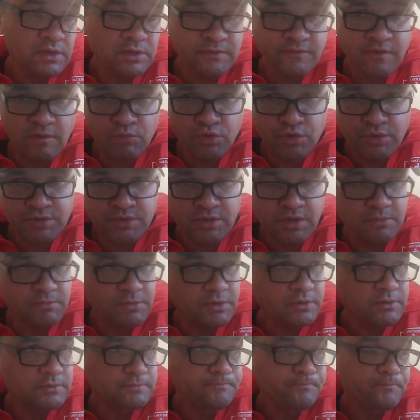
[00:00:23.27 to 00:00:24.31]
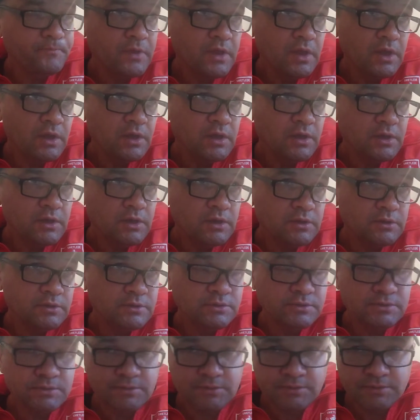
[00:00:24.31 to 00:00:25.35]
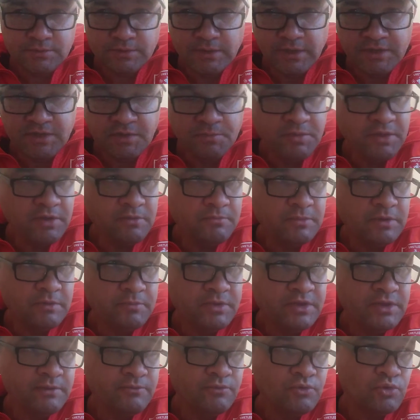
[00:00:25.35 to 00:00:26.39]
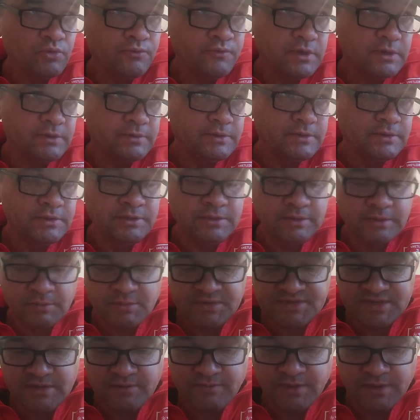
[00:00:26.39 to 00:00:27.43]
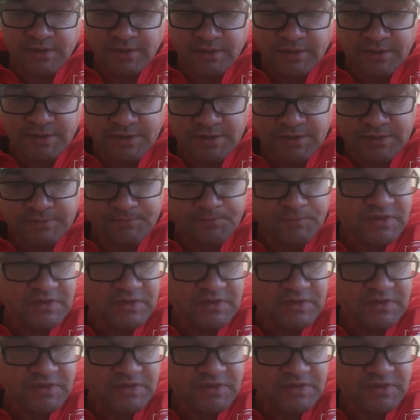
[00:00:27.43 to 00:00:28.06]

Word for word: в обоих таймах. А теперь мотивировка и обоснование этих